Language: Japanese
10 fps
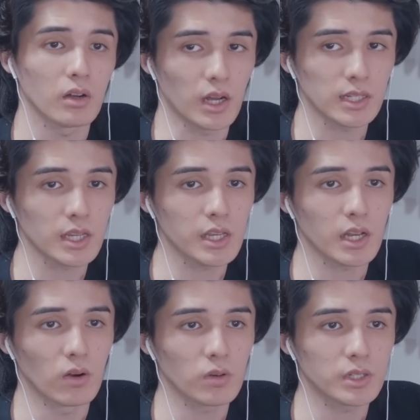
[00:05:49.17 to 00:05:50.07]
朝日
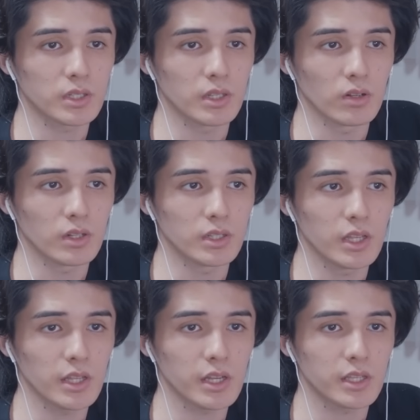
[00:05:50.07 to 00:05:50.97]
が起きて、出
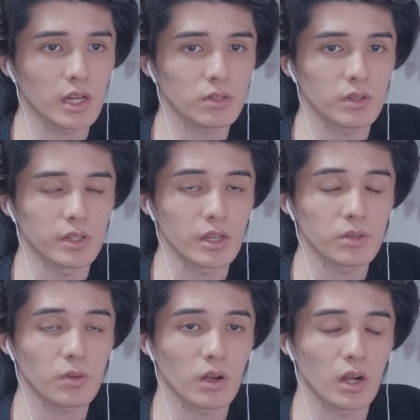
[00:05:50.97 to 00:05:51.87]
てきた後に寝る
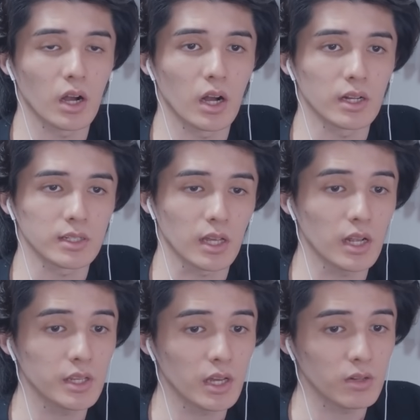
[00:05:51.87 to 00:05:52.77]
とかが、ザラ
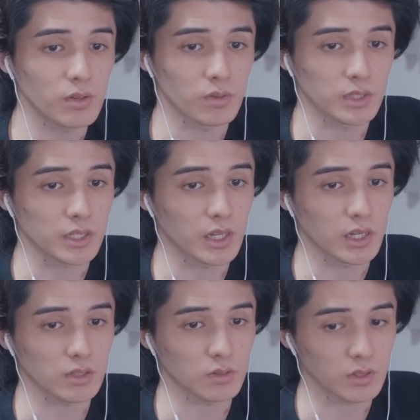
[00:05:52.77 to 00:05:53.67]
にあるような生
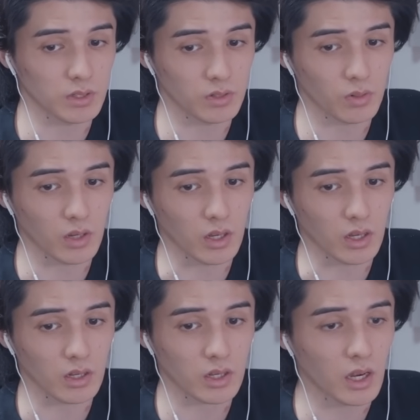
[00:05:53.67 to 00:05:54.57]
活をしている人
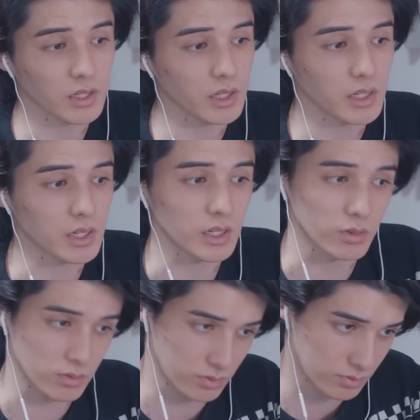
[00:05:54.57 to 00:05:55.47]
がかなりいる。